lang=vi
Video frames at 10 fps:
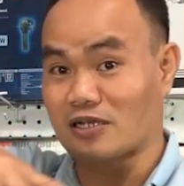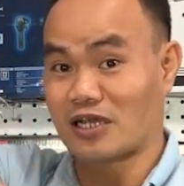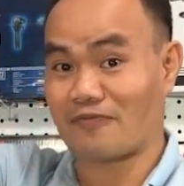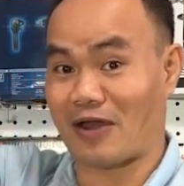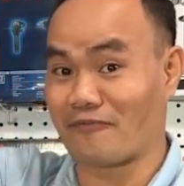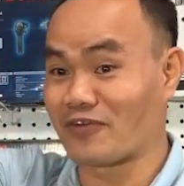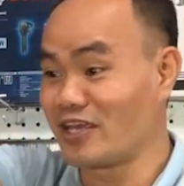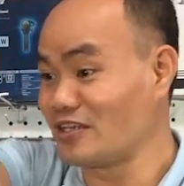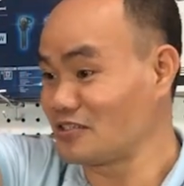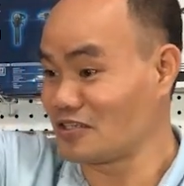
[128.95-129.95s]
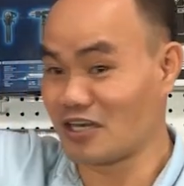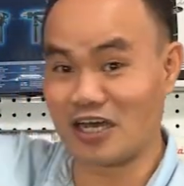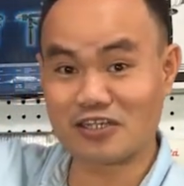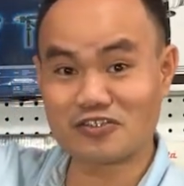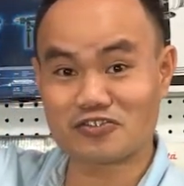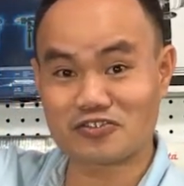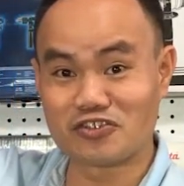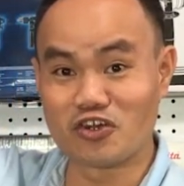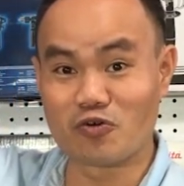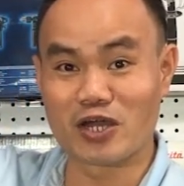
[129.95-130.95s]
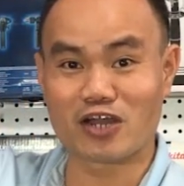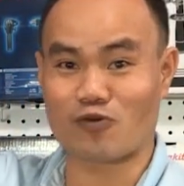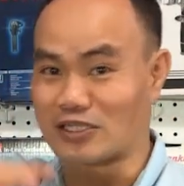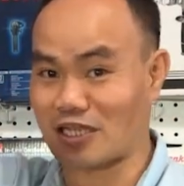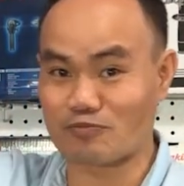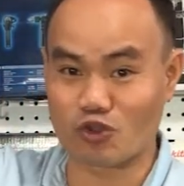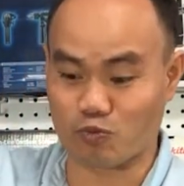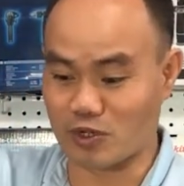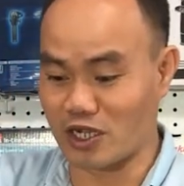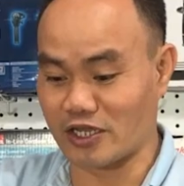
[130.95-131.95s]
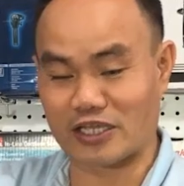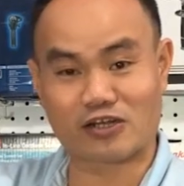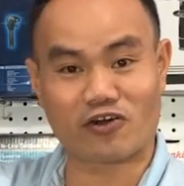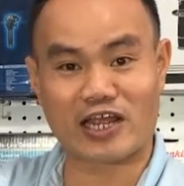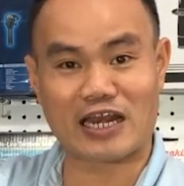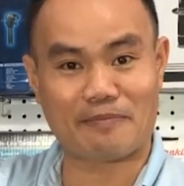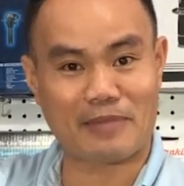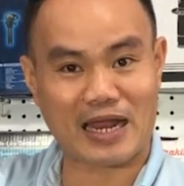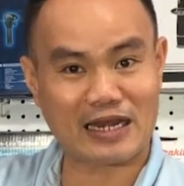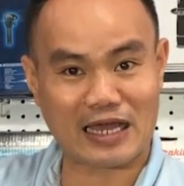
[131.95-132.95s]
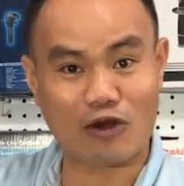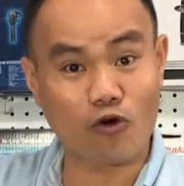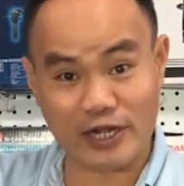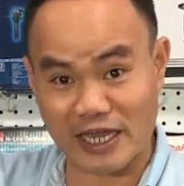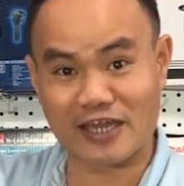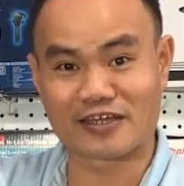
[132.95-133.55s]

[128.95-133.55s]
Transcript: cái phạm vi lớn nhiều người khoảng tầm chục người thì con này làm mát là ok